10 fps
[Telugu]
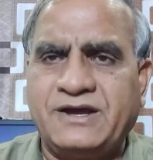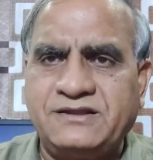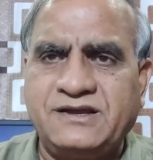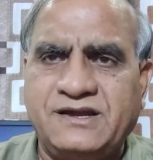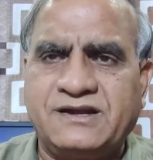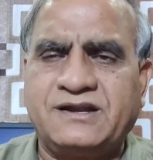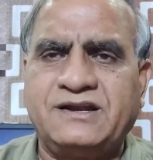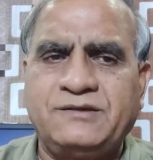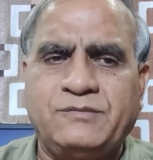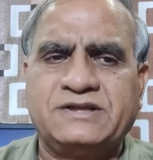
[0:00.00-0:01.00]
మా
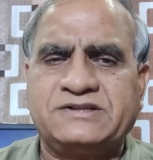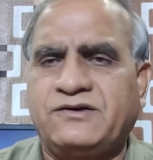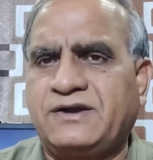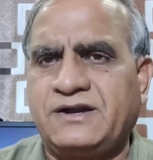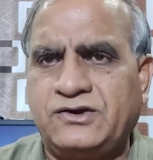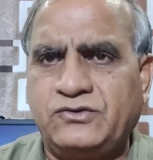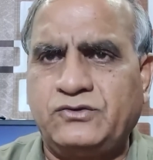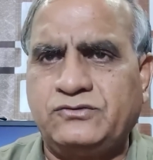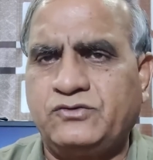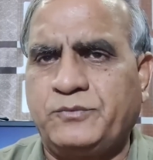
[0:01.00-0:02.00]
అధికారాన్ని మా సవరణను
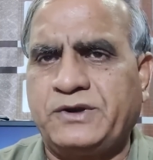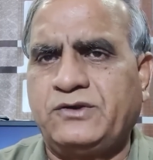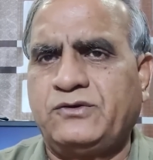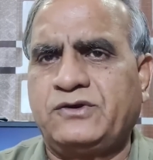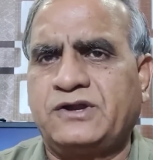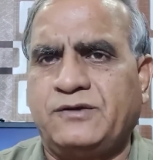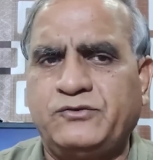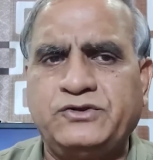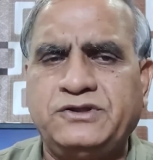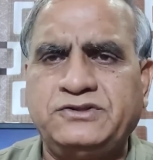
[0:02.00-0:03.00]
సుప్రీంకోర్టు
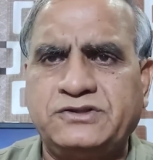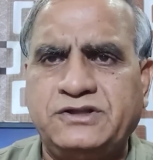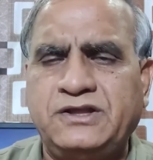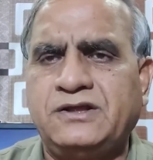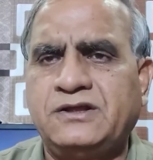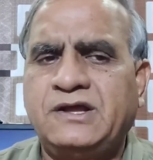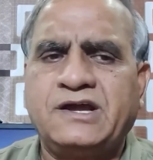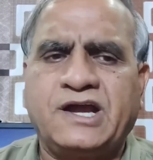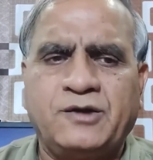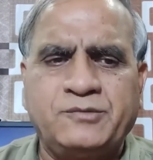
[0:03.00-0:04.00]
ఆమోదించింది
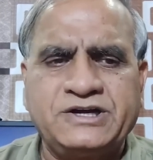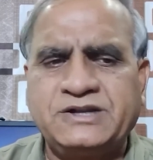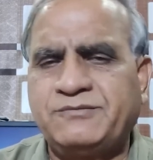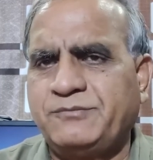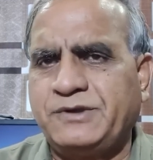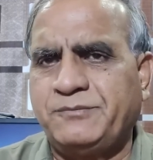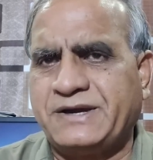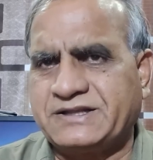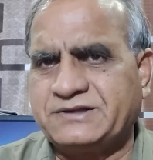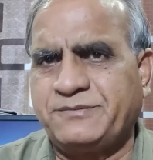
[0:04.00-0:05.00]
కాబట్టి మేము మేము
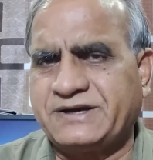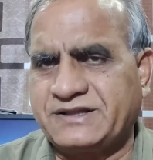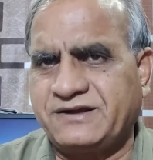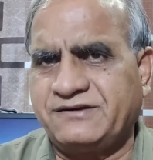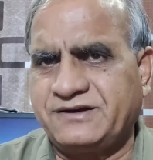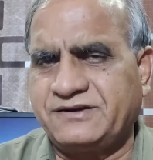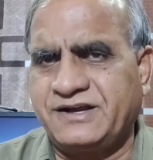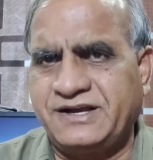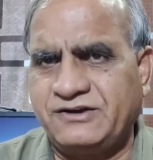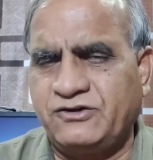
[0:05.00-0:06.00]
భర్త పడతాం
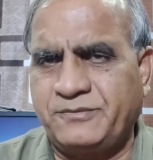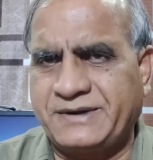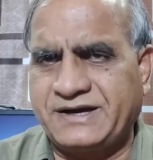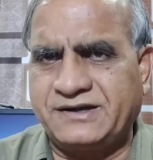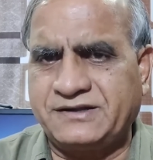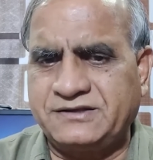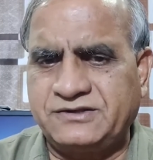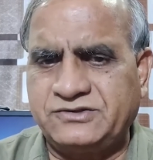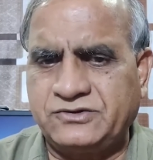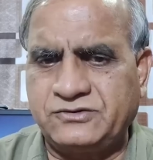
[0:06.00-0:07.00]
అన్నట్టుగా ఆయన ఒక ప్రకటన
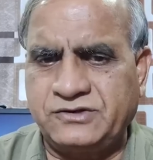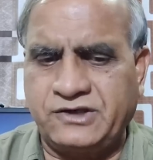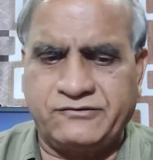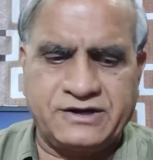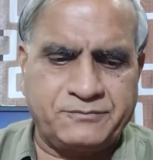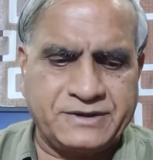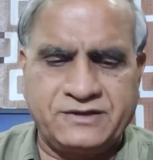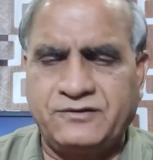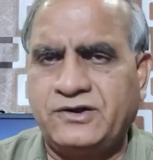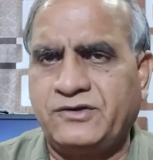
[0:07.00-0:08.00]
చేశారు ఎవరి
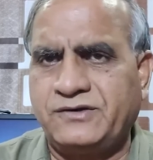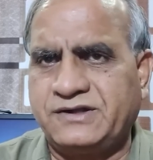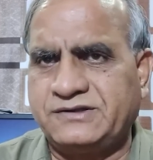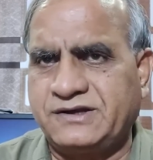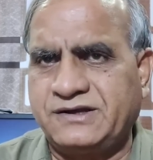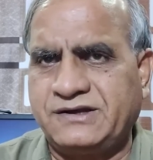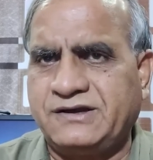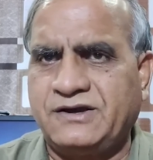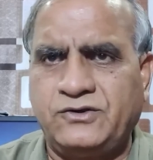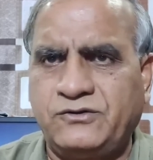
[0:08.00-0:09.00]
పదవిలో ఉన్నా సరే
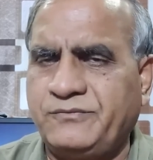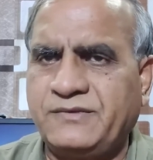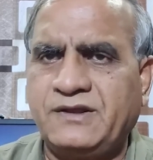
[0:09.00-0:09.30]
వాళ్ళు